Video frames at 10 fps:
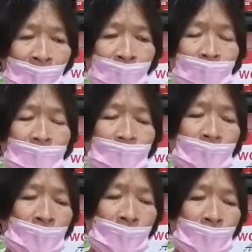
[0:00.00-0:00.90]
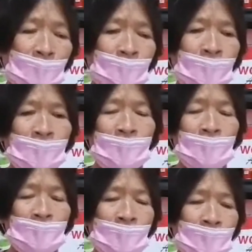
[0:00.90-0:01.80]
aron masulayan ninyo ang
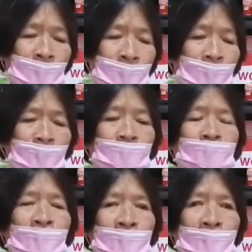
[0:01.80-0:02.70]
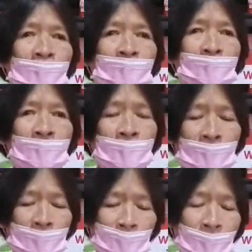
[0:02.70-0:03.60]
ilang serbisyo pares nako
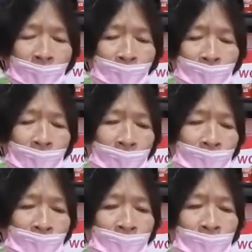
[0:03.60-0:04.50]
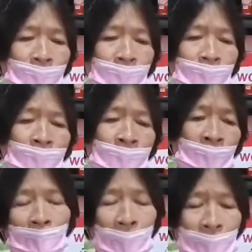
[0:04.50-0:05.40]
nga nakasulay nako sa ilang serbisyo
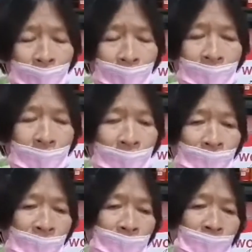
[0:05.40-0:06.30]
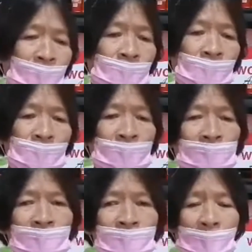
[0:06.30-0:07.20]
nagpalit ko sa ilang mga produkto
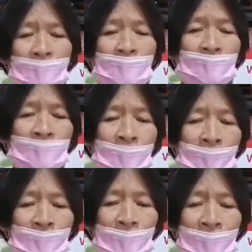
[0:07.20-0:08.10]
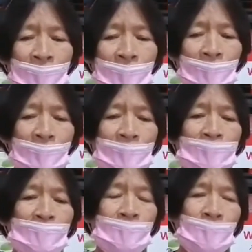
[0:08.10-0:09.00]
uh, ako si Agdepina
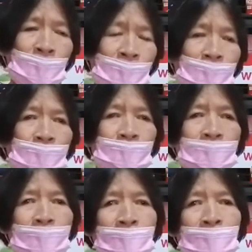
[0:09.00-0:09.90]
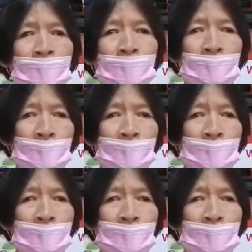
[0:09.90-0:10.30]
Kahigas nagpanigon og 600